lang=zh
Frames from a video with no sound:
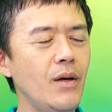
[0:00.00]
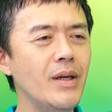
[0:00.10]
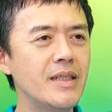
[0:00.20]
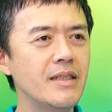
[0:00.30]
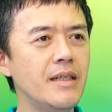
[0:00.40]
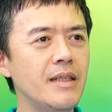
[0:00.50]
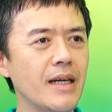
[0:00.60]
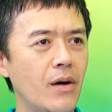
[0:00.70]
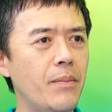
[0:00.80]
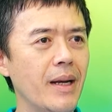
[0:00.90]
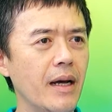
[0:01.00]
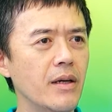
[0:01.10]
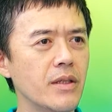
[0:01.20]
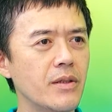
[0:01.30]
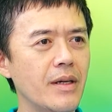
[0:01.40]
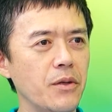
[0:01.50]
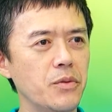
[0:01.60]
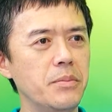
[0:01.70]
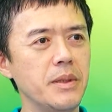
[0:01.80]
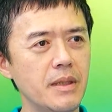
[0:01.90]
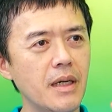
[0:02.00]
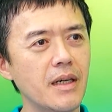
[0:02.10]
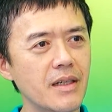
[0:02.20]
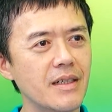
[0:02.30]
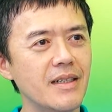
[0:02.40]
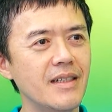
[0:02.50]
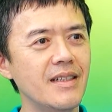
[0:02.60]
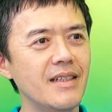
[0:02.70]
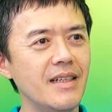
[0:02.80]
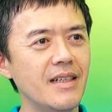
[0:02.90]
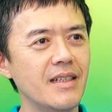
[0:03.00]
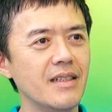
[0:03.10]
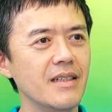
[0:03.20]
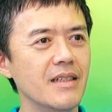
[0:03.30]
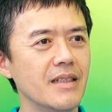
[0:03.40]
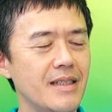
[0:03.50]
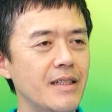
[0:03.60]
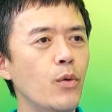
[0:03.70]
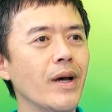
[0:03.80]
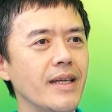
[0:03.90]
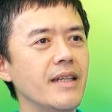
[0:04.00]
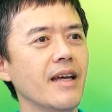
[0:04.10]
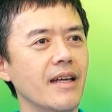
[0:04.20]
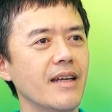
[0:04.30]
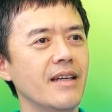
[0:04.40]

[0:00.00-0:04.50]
因为其实你讲话本来好像就感觉比较嗯呃斯文一点，